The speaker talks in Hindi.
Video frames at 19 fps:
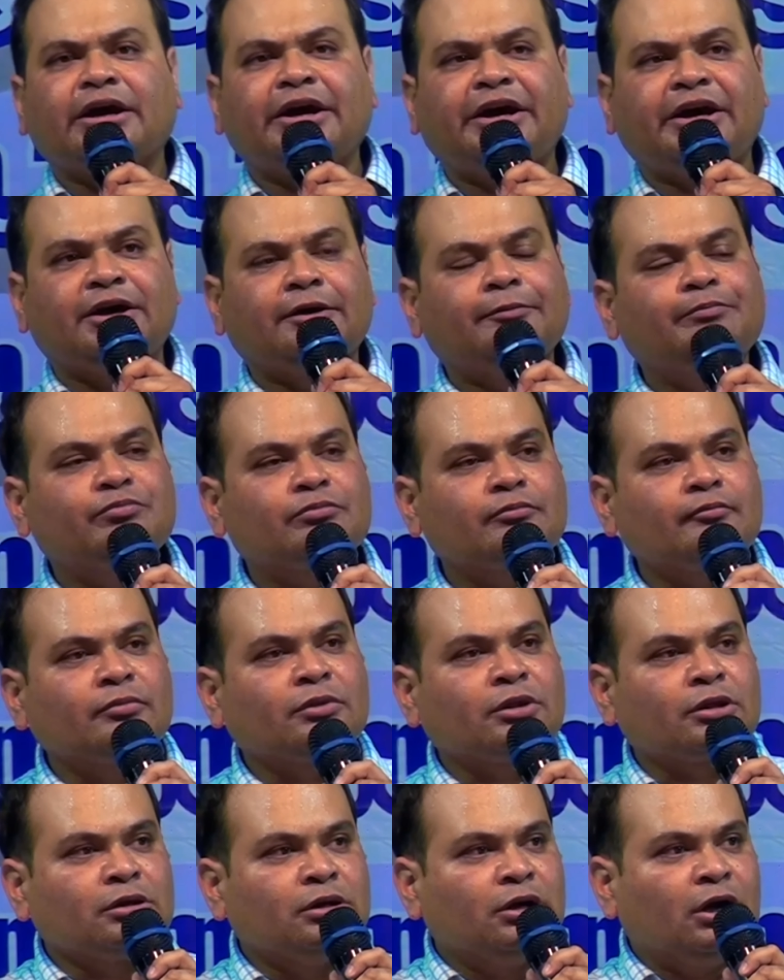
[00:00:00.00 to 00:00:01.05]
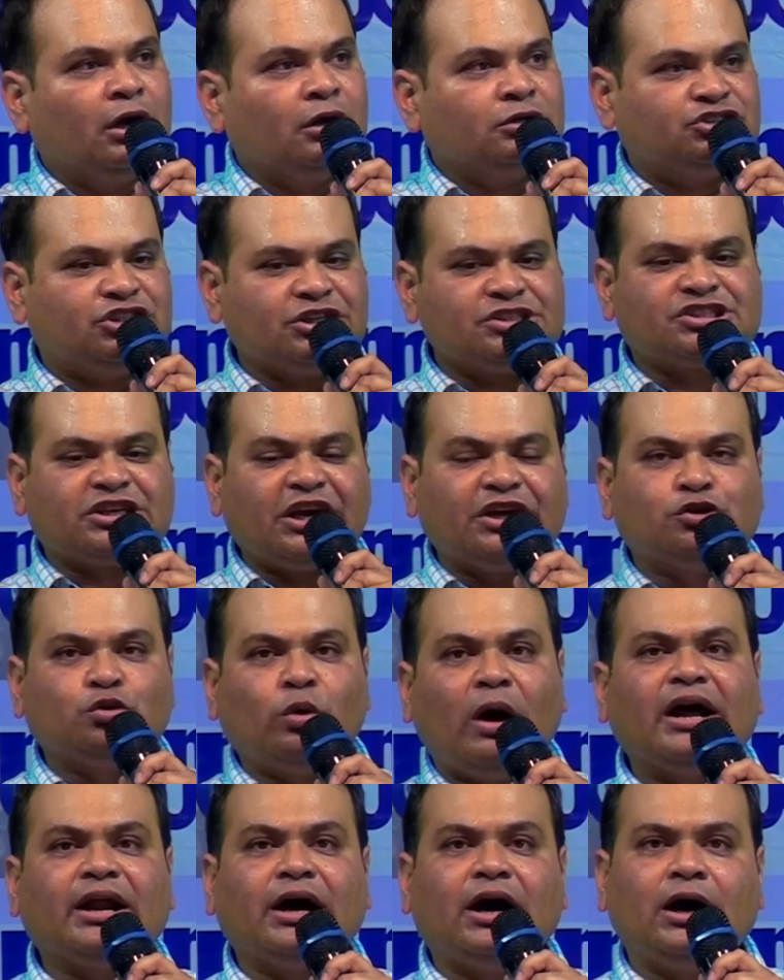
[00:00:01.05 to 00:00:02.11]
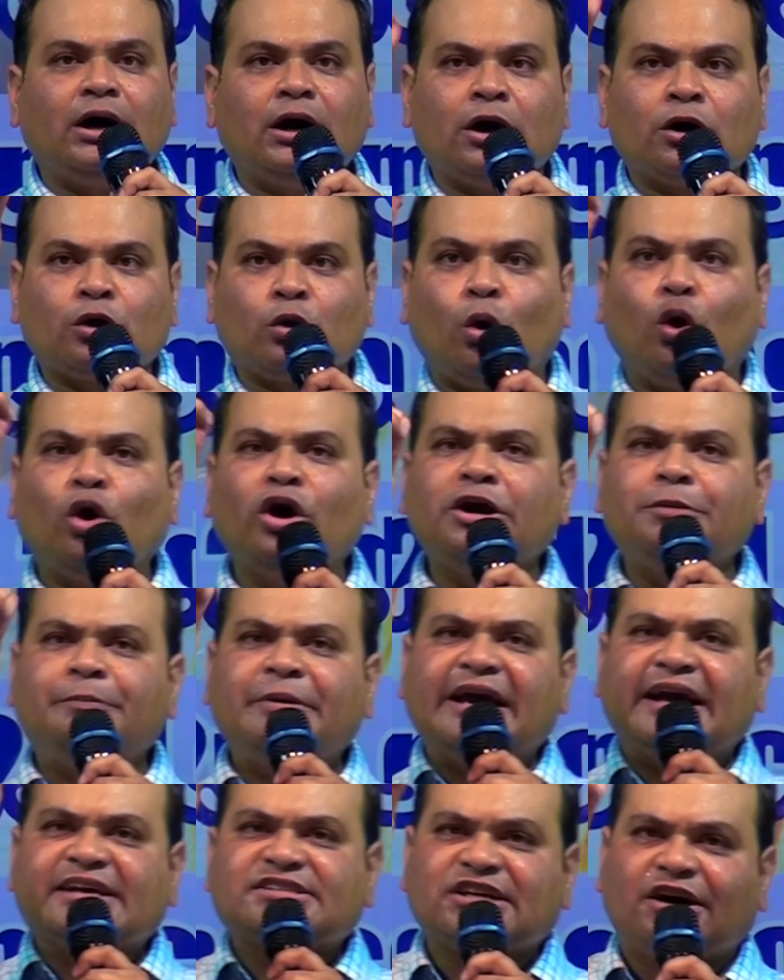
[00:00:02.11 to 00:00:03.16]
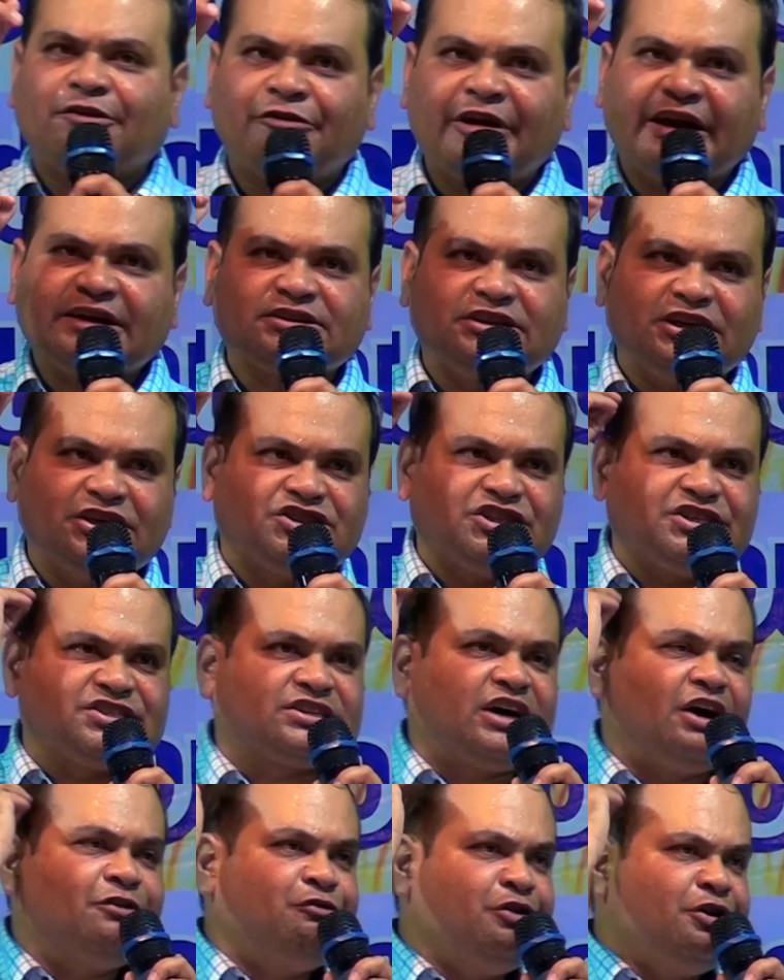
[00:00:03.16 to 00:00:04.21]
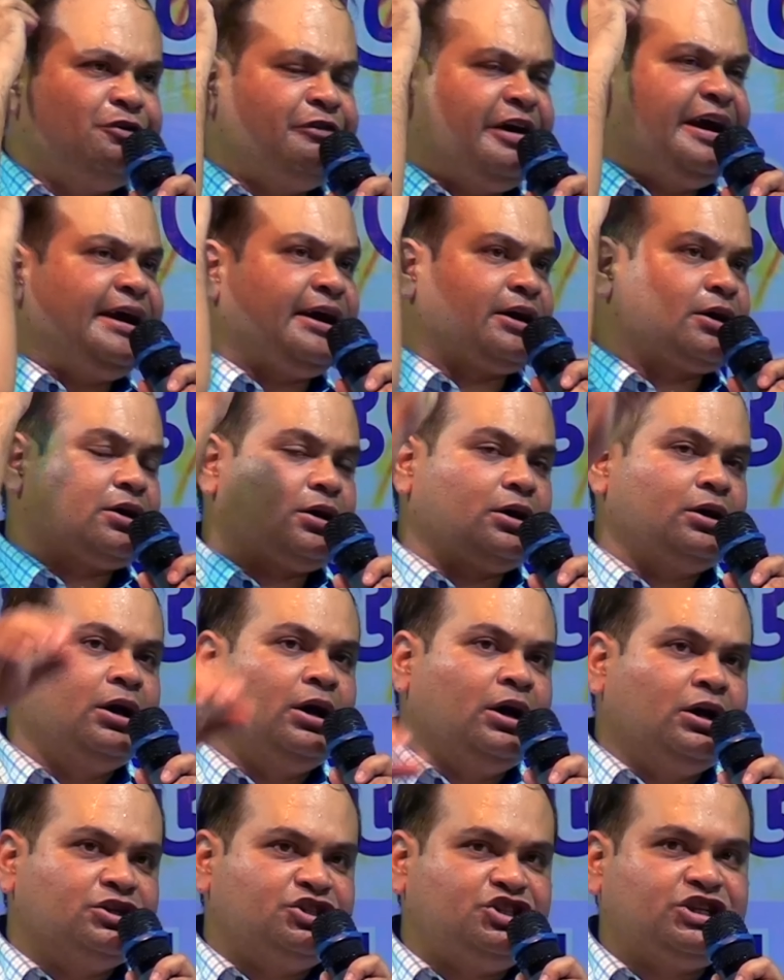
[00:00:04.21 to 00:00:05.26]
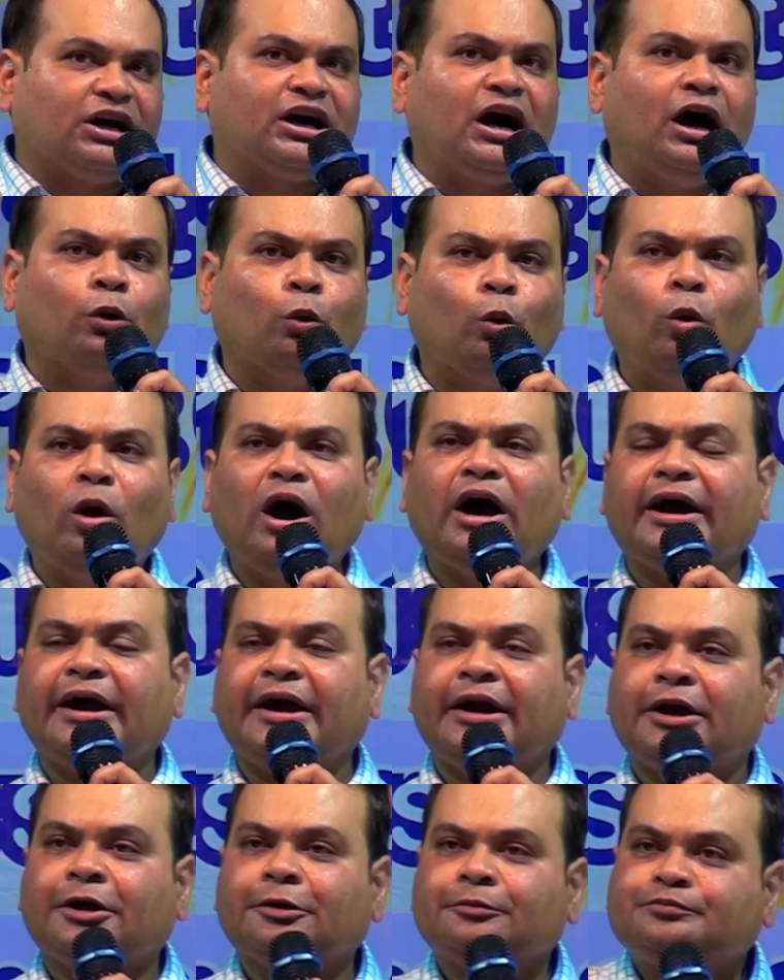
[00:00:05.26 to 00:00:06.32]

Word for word: है जिसके द्वारा कोई भी ऐसा व्यक्ति जिसका विवेक जगा हुआ है